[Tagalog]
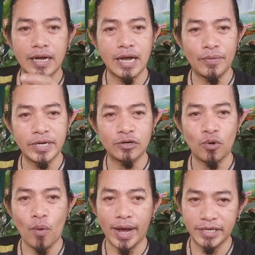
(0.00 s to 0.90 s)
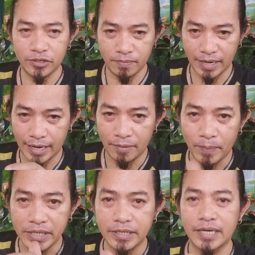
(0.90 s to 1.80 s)
gagawin kong wais yung mga
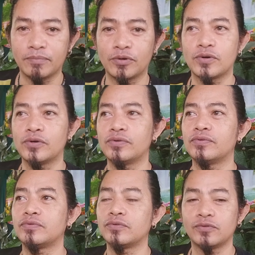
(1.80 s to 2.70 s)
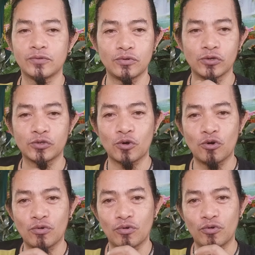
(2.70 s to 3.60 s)
alpas na limukon. Gusto
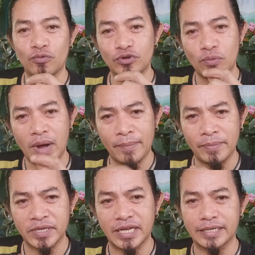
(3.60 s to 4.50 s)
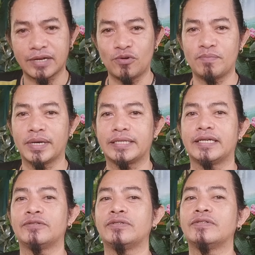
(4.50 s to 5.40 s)
kong dumami pa sila sa gubat.
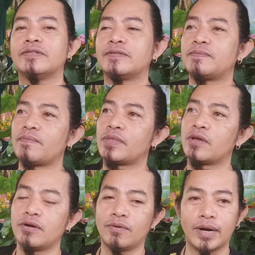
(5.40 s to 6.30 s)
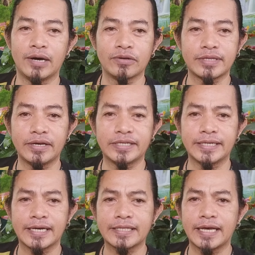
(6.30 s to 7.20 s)
Ganun. Wala tayong
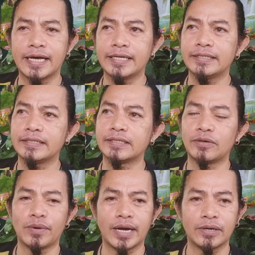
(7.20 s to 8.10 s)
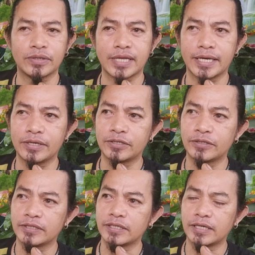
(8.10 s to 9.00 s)
sinaktan, wala
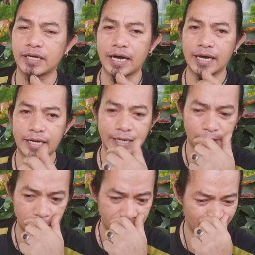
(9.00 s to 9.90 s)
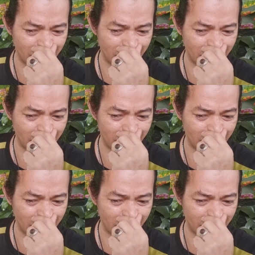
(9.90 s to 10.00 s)
tayong, uh, ano,